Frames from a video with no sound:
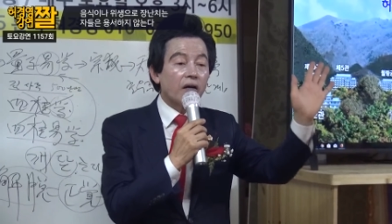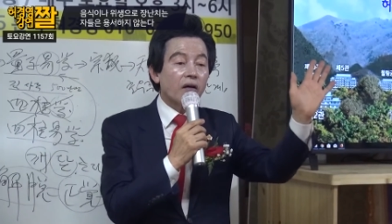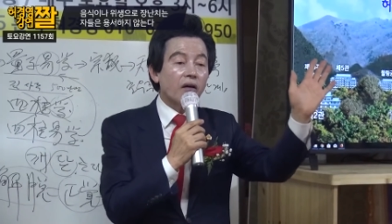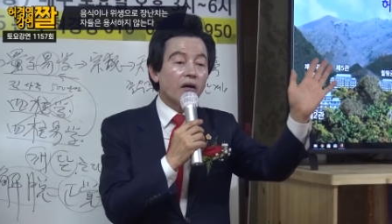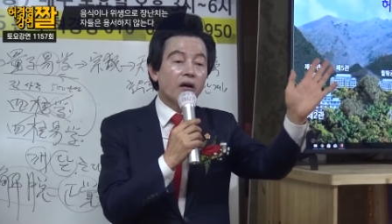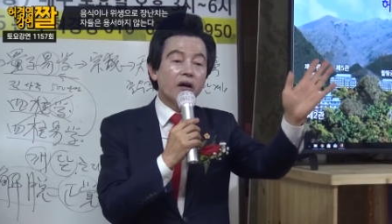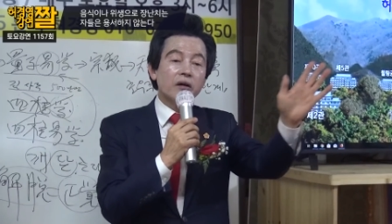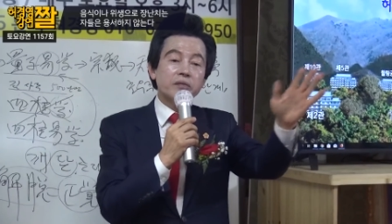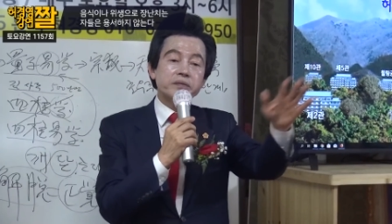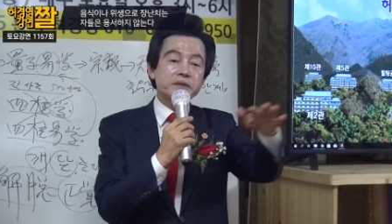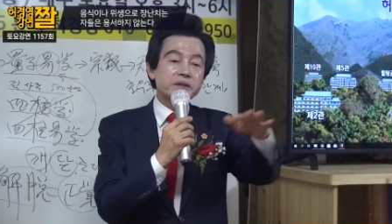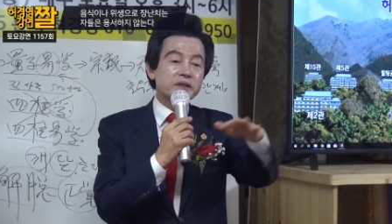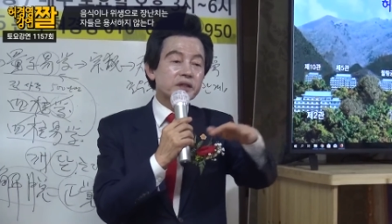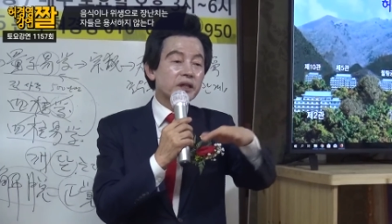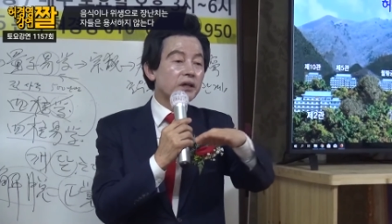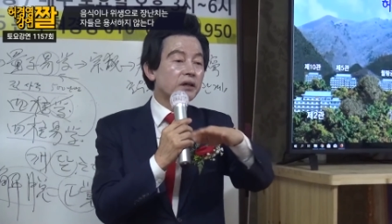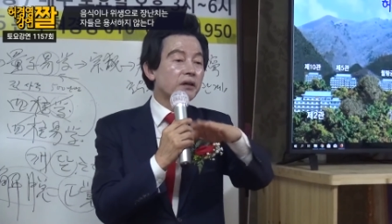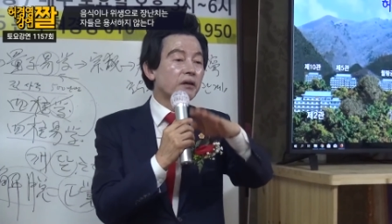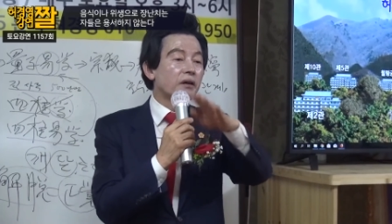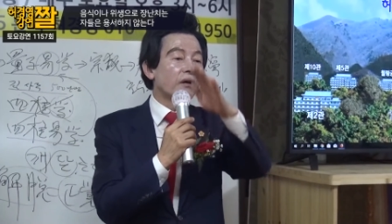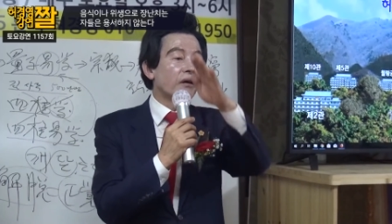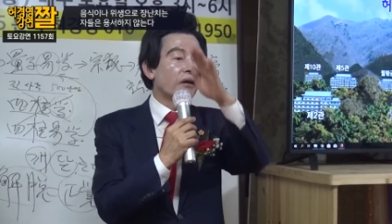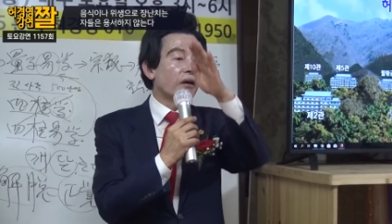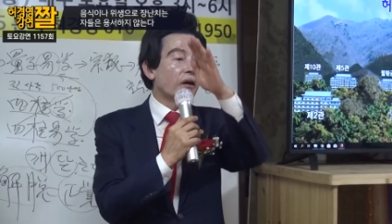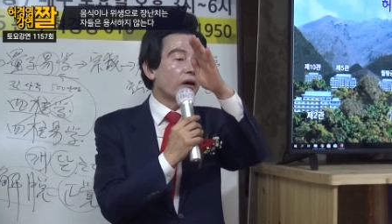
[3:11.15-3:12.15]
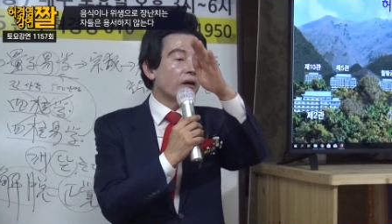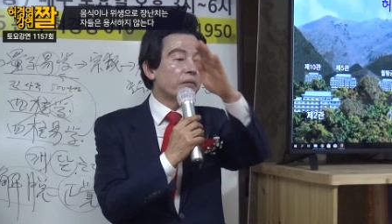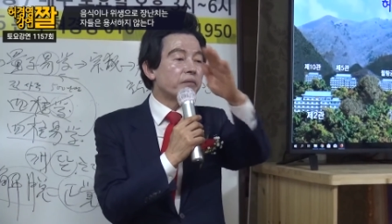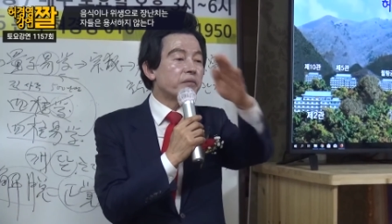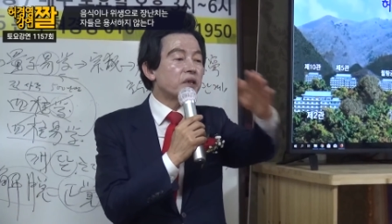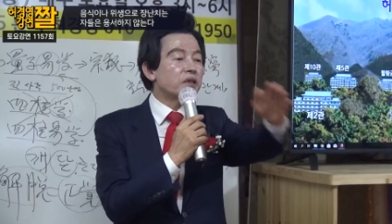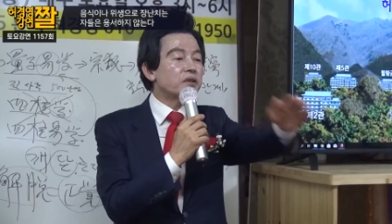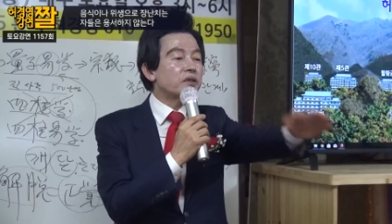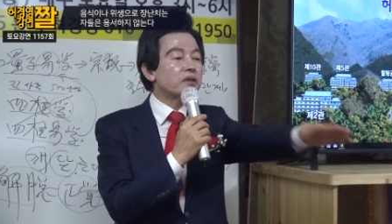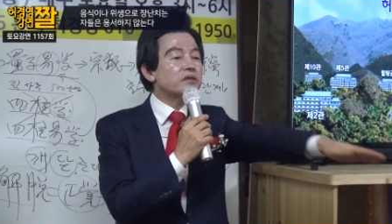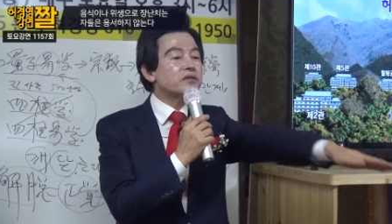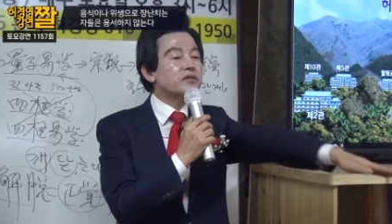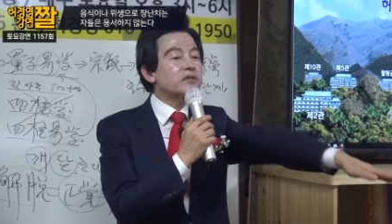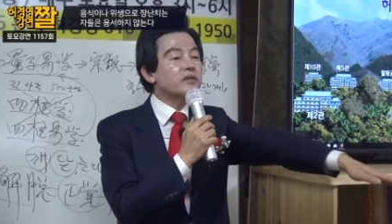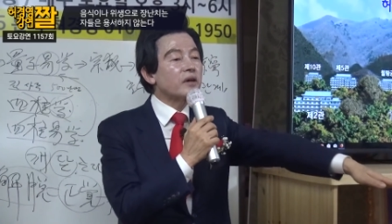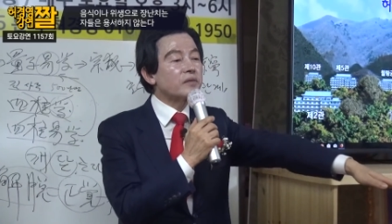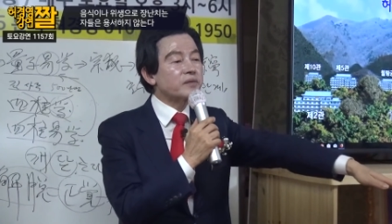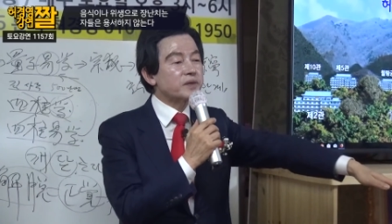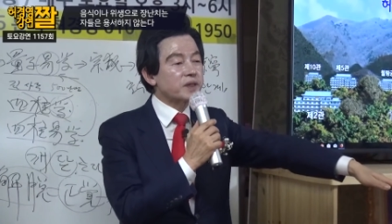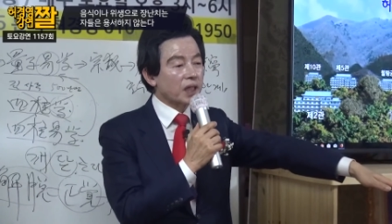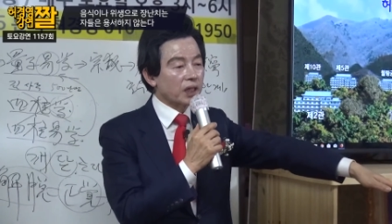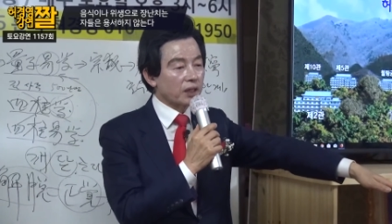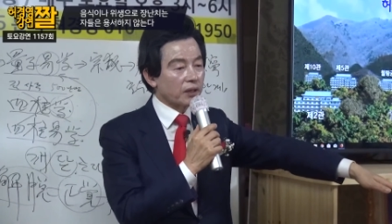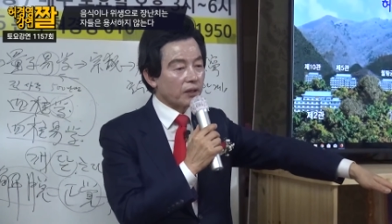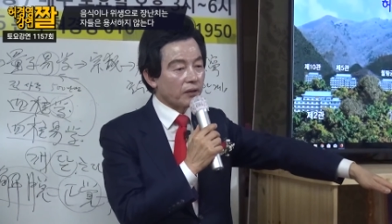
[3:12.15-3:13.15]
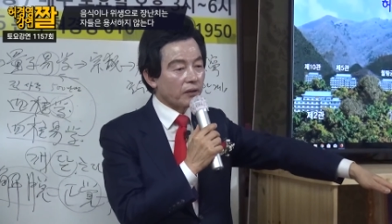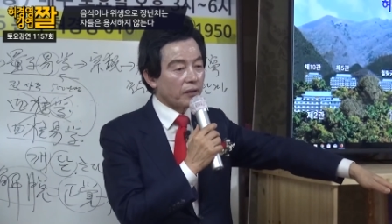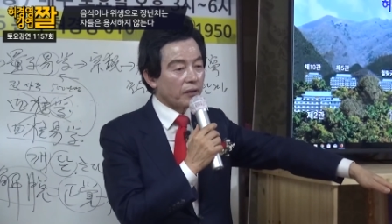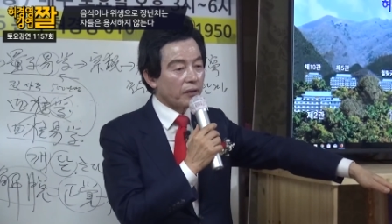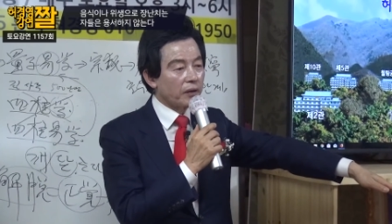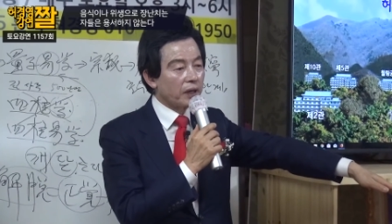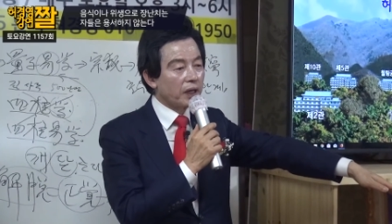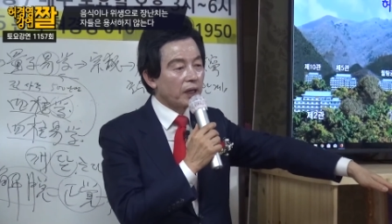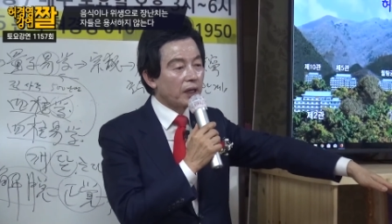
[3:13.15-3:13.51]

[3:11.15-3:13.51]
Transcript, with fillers: 없어요. 믿을 수 없어요.